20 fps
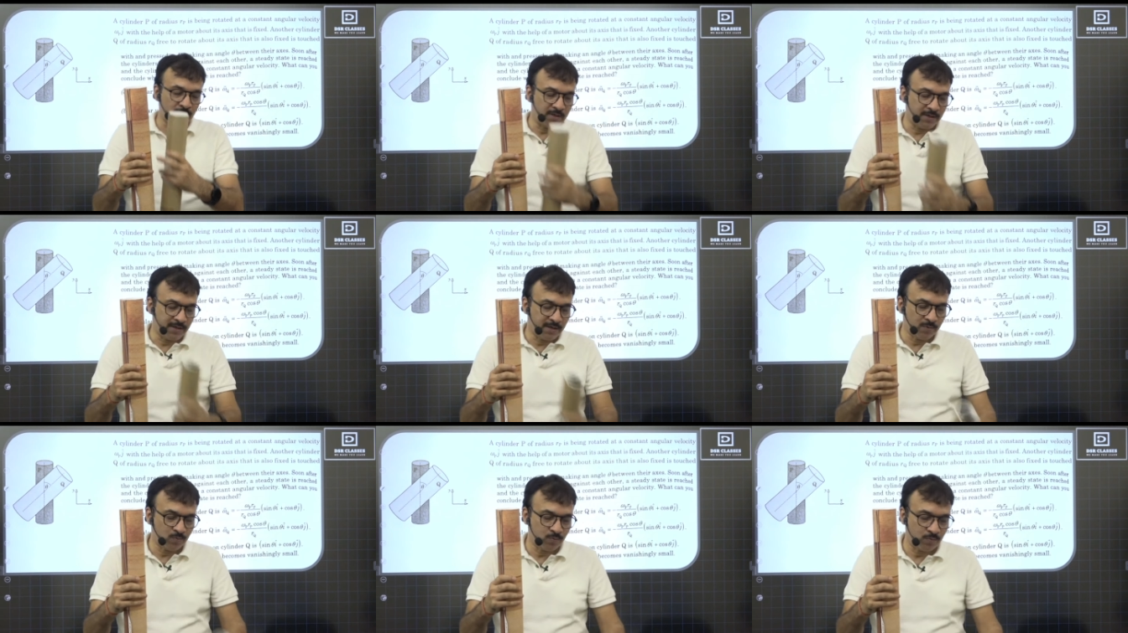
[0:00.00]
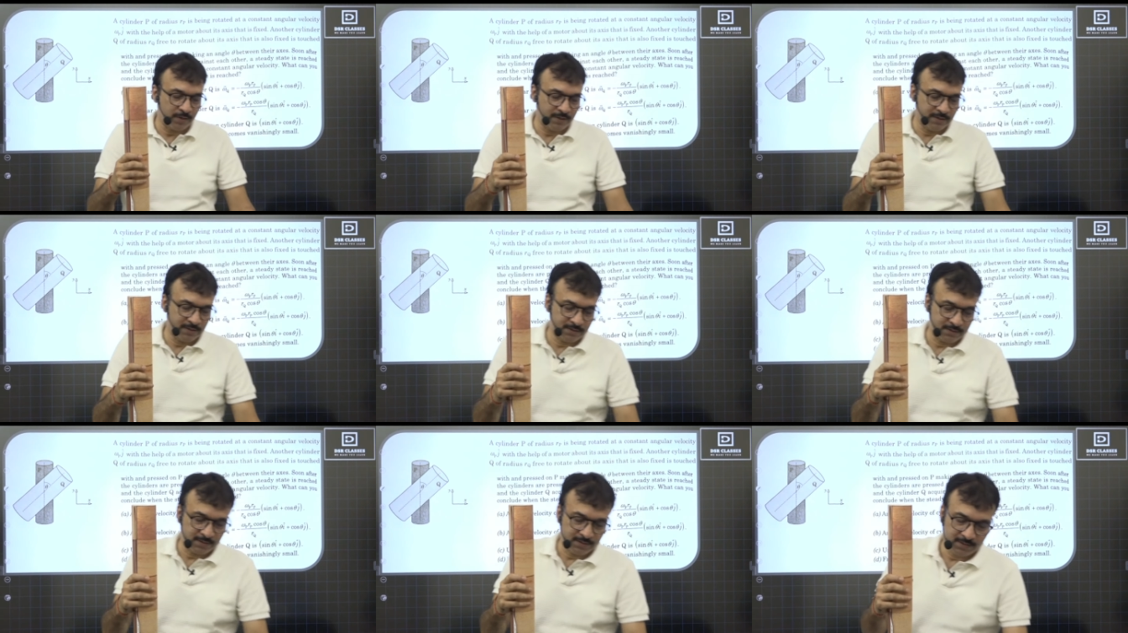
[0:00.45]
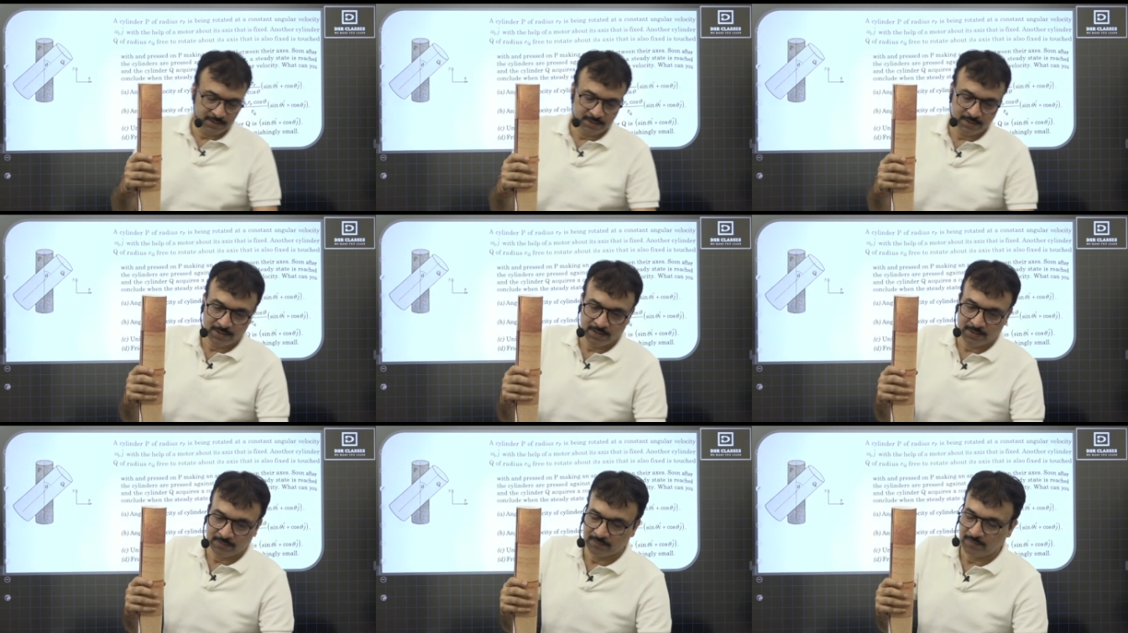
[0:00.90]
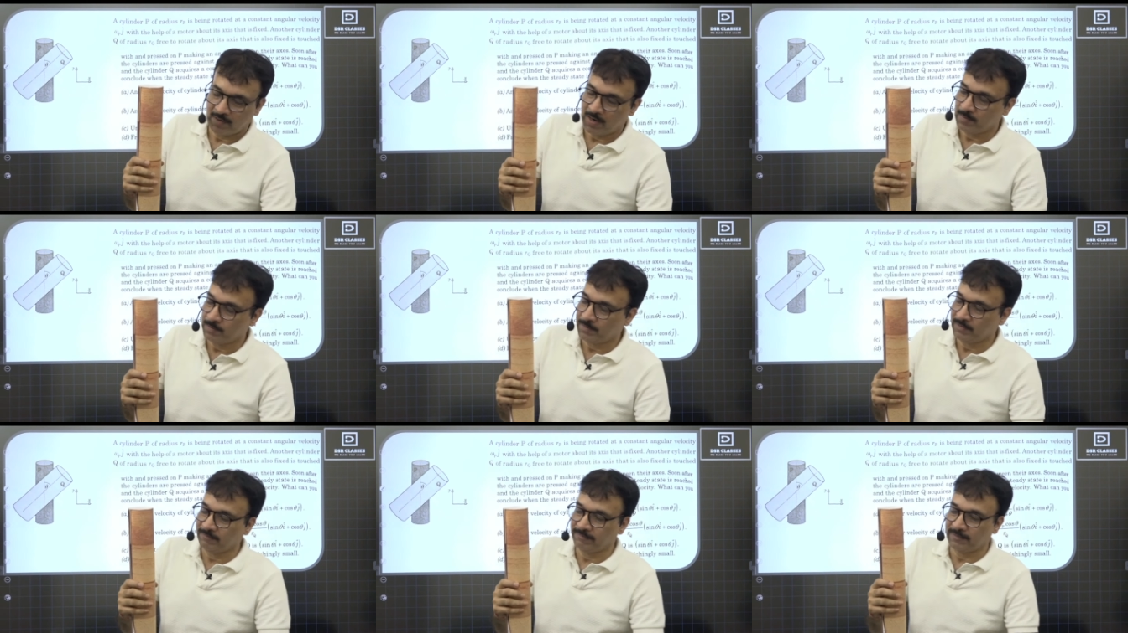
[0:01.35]
कॉन्टैक्ट पॉइंट्स हैं वहां
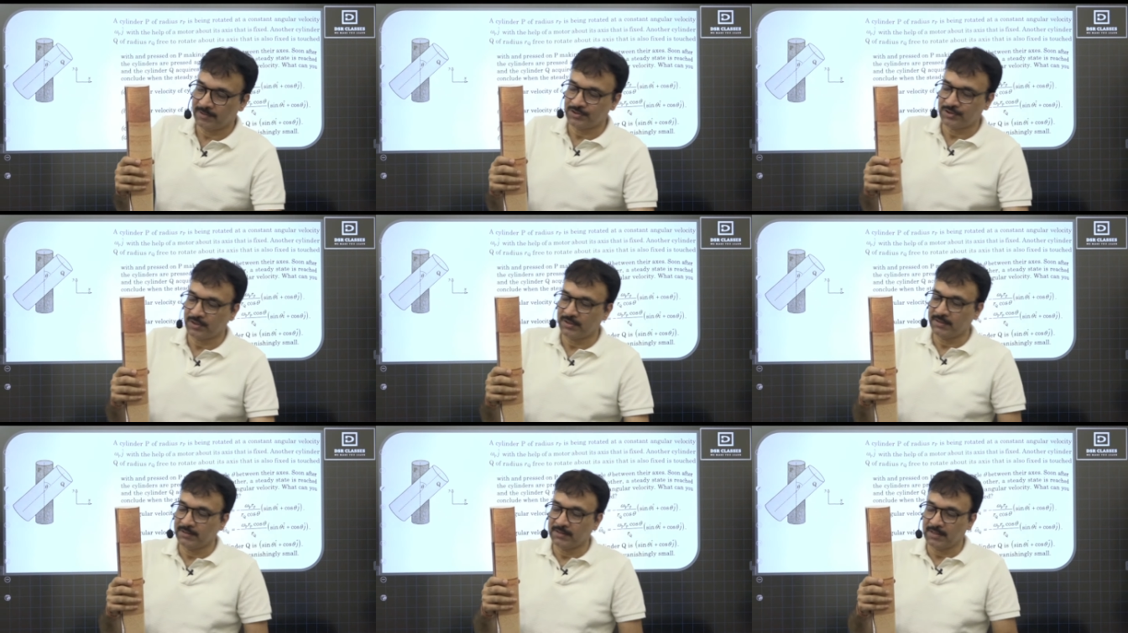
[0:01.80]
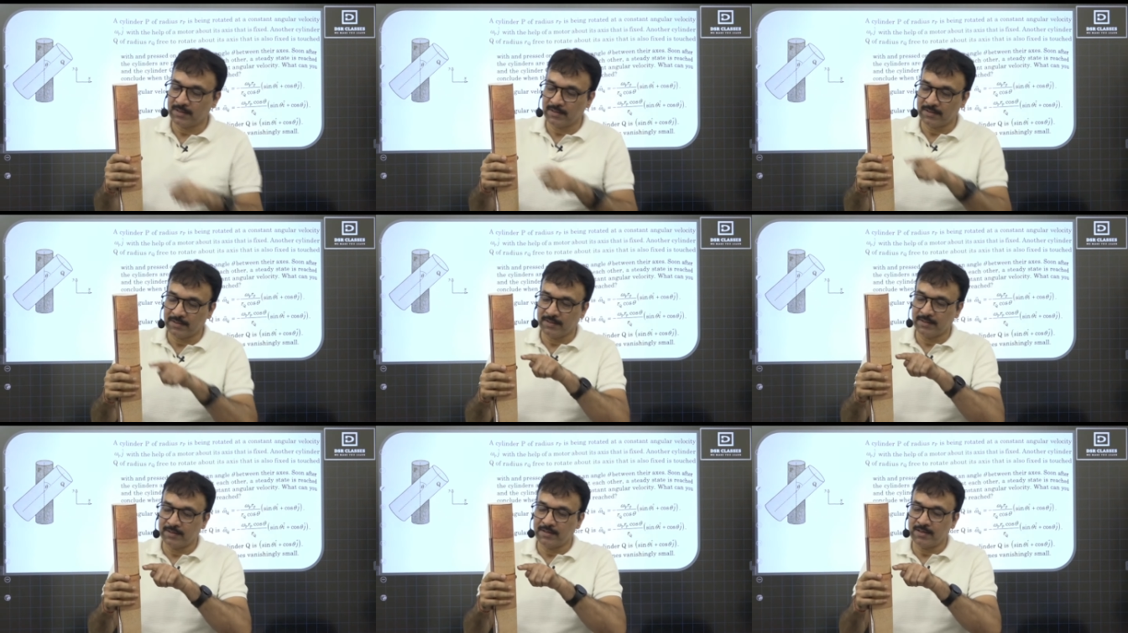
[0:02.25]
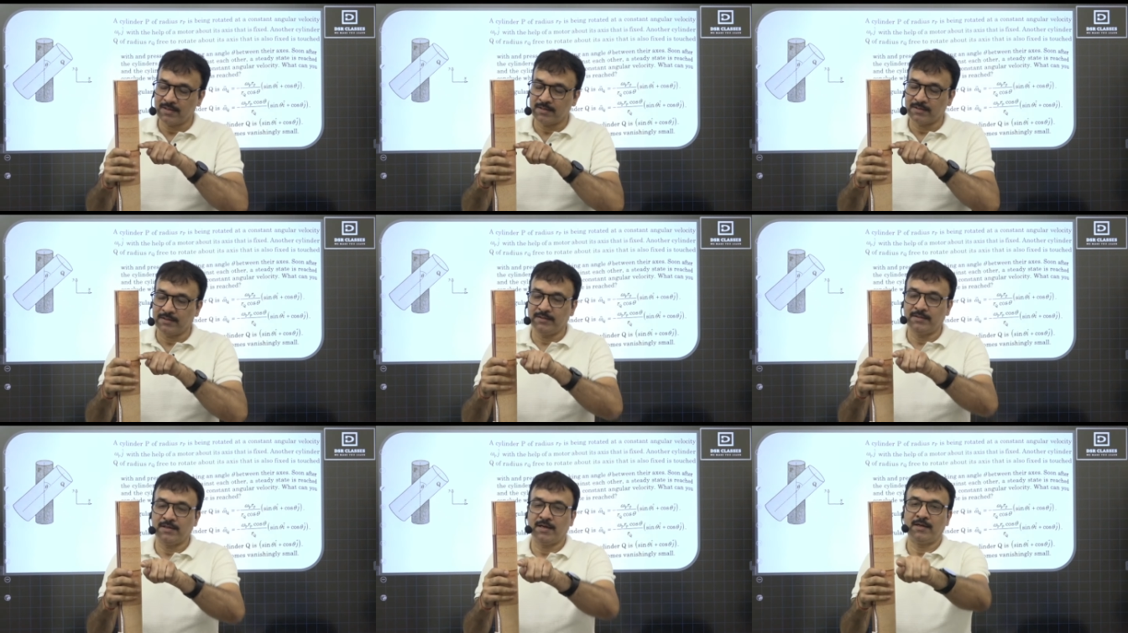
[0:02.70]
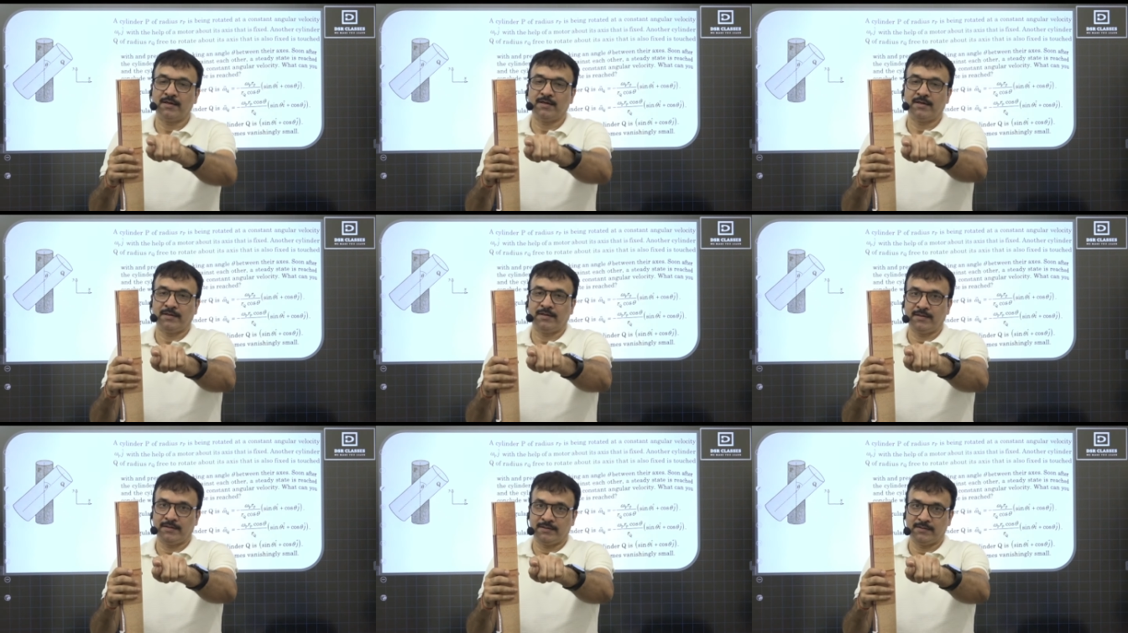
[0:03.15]
पर फ्रिक्शन किधर लगेगा यहाँ
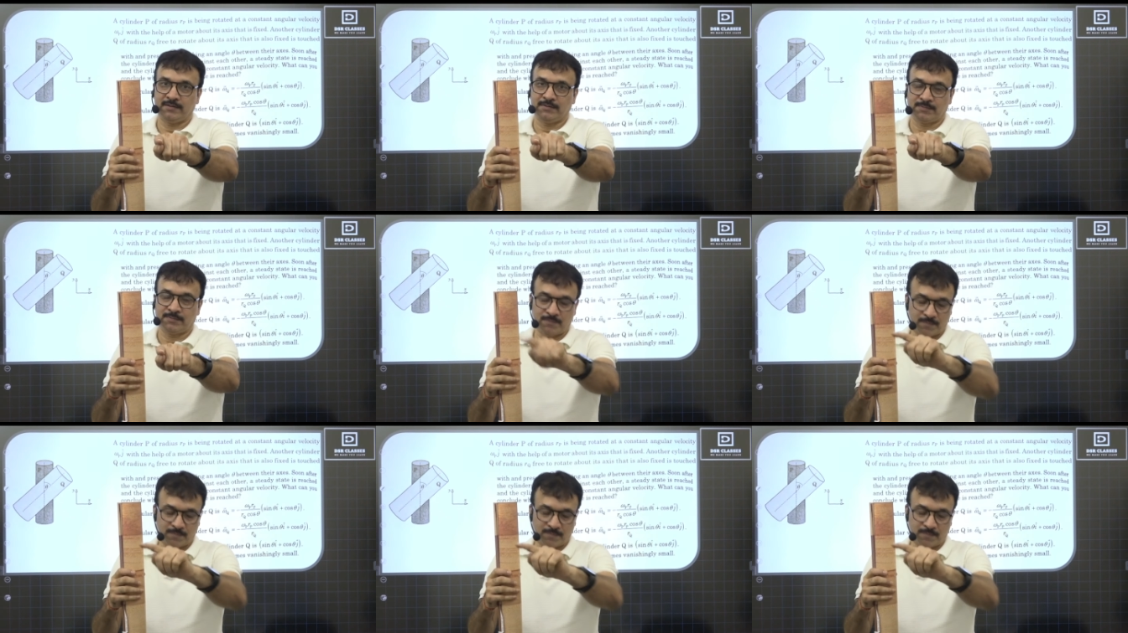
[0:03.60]
लगेगा